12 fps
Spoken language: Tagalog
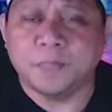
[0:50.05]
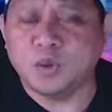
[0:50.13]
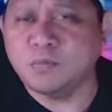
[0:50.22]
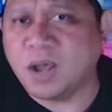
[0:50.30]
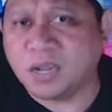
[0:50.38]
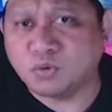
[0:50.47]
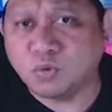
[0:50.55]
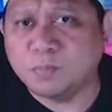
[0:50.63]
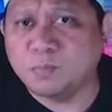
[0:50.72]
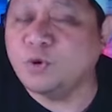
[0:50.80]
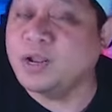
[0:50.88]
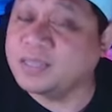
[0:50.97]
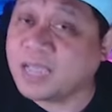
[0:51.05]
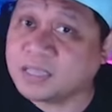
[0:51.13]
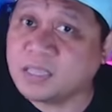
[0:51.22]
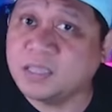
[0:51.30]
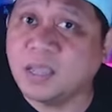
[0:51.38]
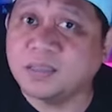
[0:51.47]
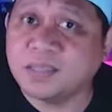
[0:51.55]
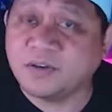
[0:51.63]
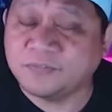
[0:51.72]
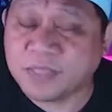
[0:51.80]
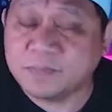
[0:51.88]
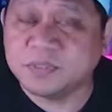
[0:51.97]
na yung mga katulad po ng dating uh,
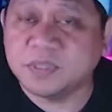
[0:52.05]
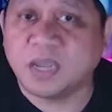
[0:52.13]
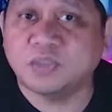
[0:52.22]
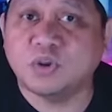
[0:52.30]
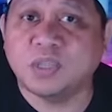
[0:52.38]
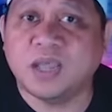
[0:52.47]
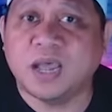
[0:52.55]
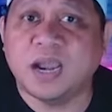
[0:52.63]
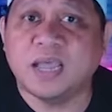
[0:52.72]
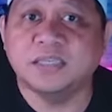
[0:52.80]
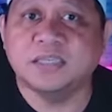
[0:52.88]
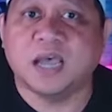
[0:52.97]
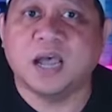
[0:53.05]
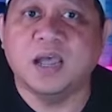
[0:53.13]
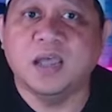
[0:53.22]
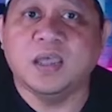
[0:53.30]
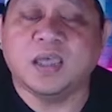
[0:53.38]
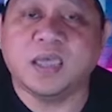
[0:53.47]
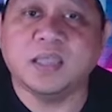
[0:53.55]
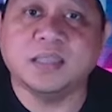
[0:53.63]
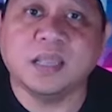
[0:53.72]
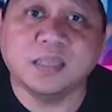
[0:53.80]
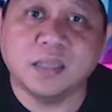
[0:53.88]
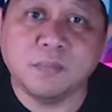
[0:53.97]
tough teams na katulad ng Alaska,
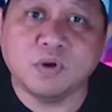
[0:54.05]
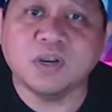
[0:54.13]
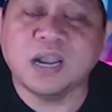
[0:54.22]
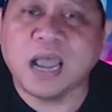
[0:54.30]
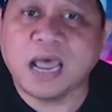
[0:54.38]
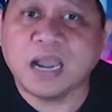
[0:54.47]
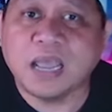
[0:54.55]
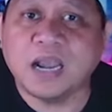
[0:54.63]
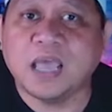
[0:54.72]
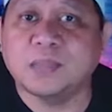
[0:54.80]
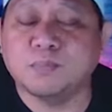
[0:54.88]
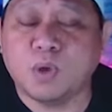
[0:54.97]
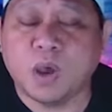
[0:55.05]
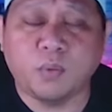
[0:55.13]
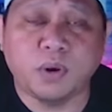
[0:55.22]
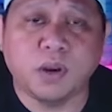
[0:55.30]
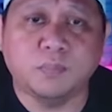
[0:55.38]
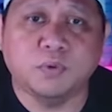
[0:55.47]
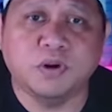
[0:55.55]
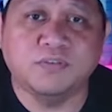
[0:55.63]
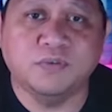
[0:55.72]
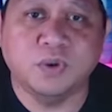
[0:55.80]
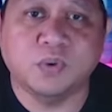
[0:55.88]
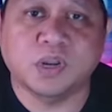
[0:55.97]
eh, the more na lalaylayat at mawawalan po
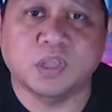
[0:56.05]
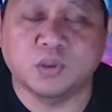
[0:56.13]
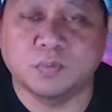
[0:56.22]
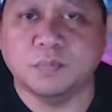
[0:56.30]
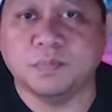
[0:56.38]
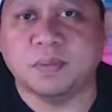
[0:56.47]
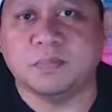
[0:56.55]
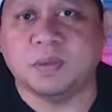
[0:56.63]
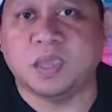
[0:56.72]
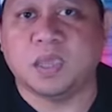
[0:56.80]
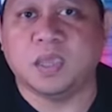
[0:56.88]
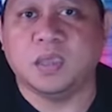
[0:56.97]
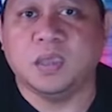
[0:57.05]
ng viewer ito pong PBA.